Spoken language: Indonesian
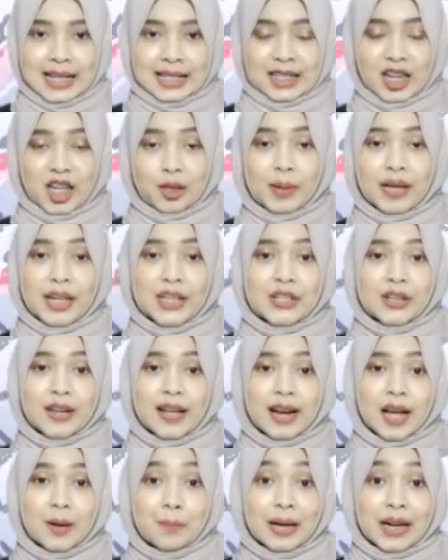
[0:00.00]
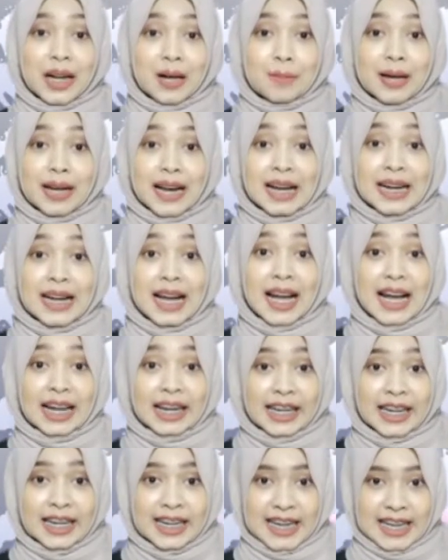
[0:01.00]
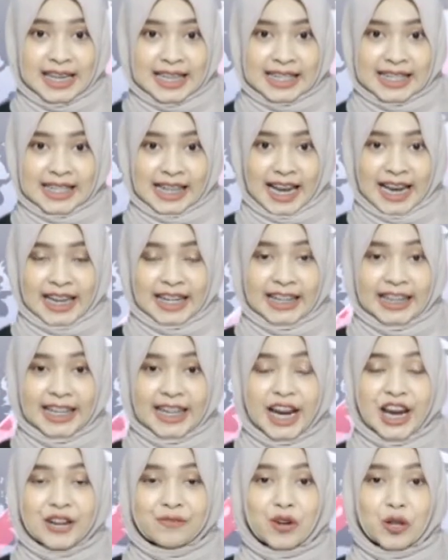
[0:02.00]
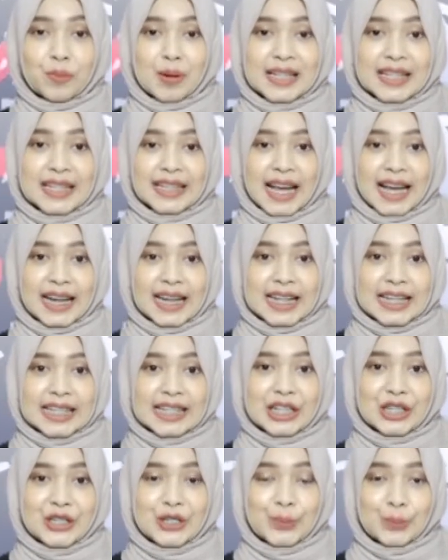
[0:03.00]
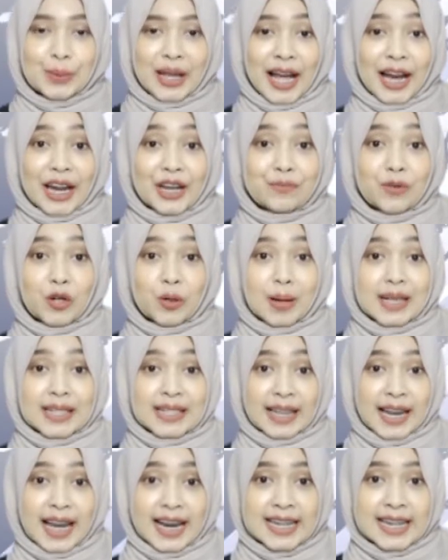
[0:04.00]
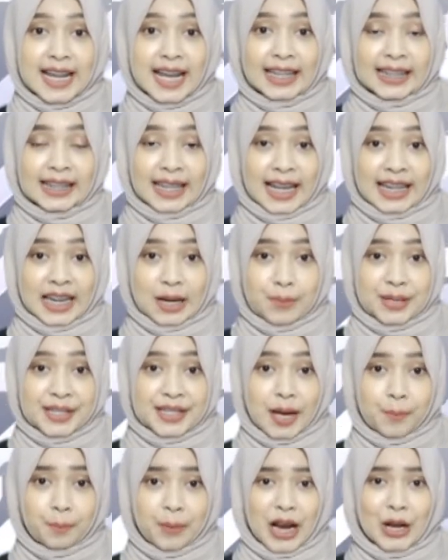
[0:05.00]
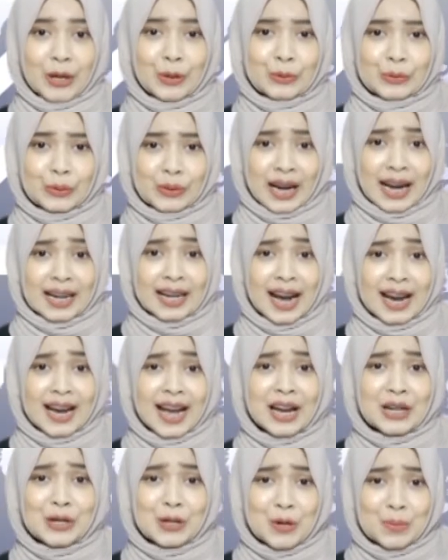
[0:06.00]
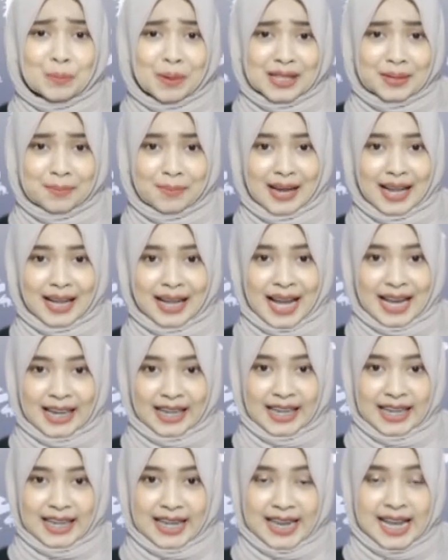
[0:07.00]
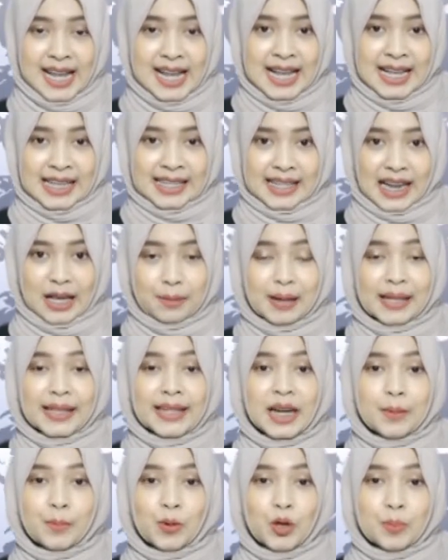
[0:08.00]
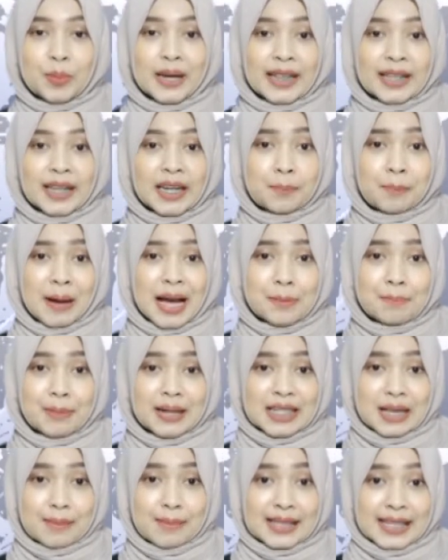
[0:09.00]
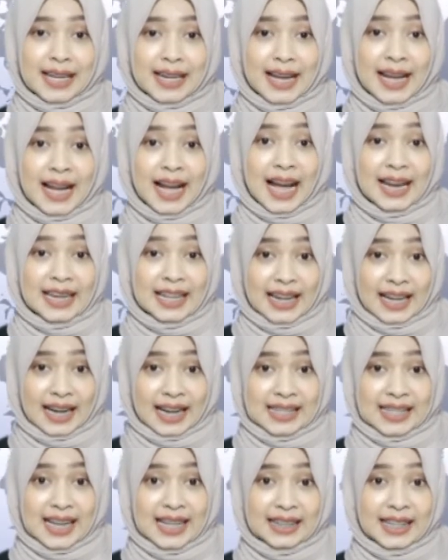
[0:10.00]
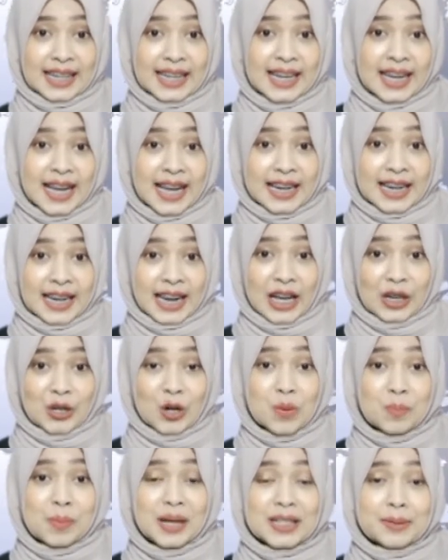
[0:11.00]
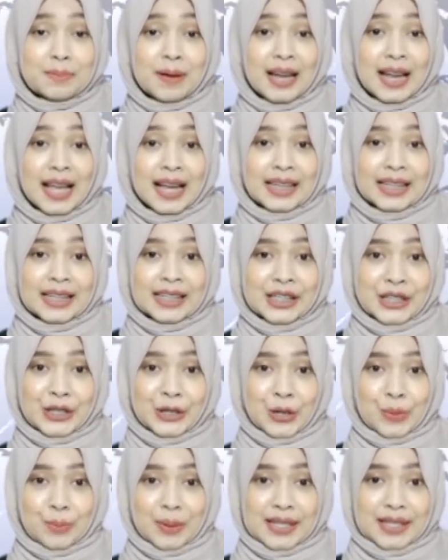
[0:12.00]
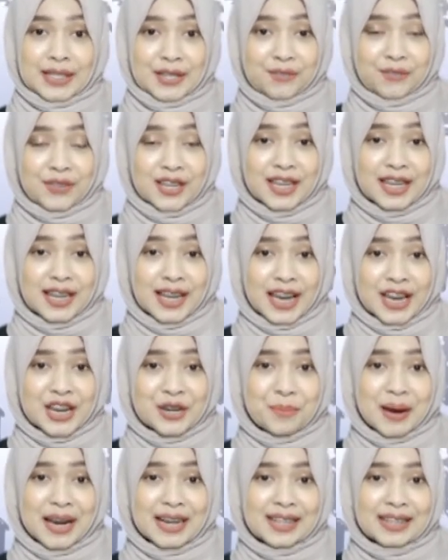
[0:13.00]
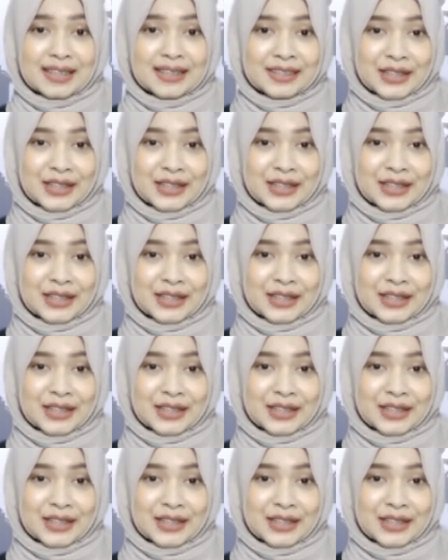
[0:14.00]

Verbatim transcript: Selamat pagi saudara, apa kabar Anda hari ini? Selain ketiga informasi tadi, sejumlah informasi lainnya telah kami siapkan untuk rangkaian Kompas Malang hari ini. Selama 30 menit ke depan bersama saya Hanila Rasati, inilah Kompas Malang di Kompas TV, independen,